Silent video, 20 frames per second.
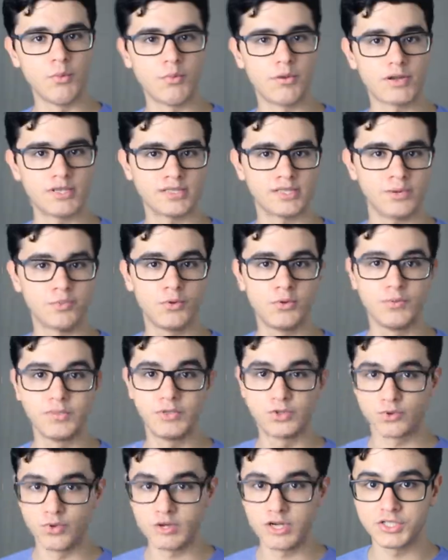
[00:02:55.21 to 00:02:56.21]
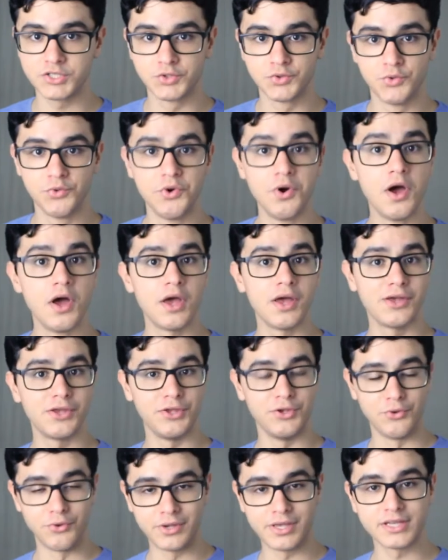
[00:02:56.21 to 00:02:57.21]
por exemplo o Besouro Azul
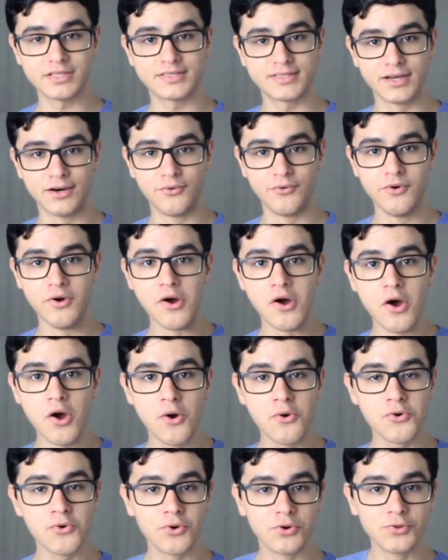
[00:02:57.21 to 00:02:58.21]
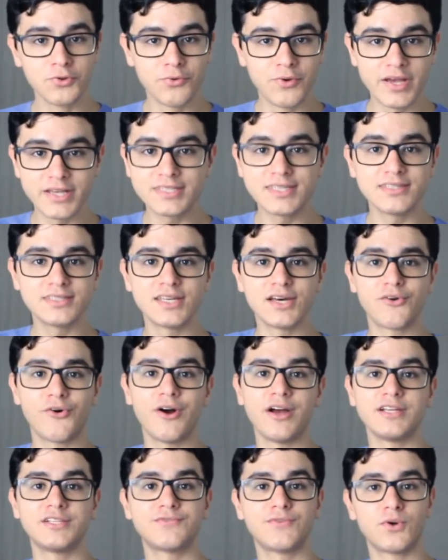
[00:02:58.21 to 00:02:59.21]
e o Questão, quando esses
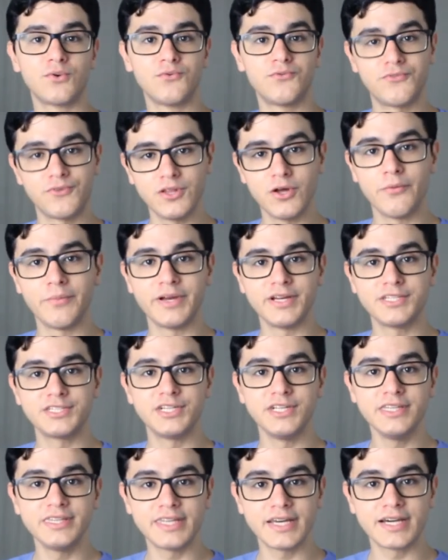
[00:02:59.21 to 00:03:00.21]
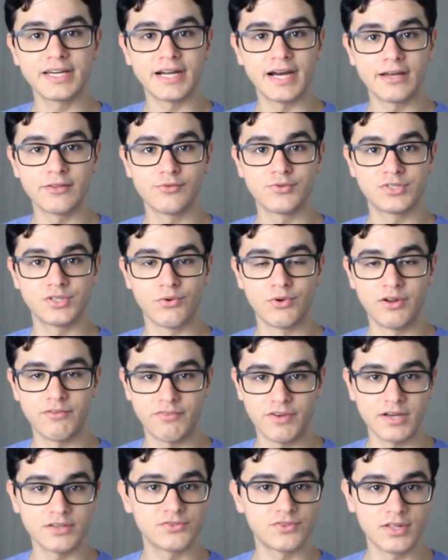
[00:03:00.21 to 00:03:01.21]
heróis foram finalmente integrados ao
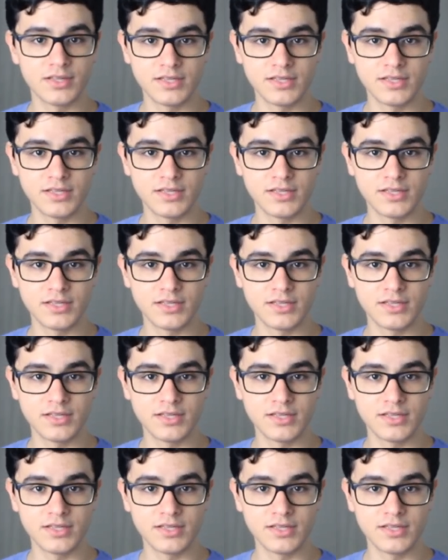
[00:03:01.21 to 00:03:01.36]
universo da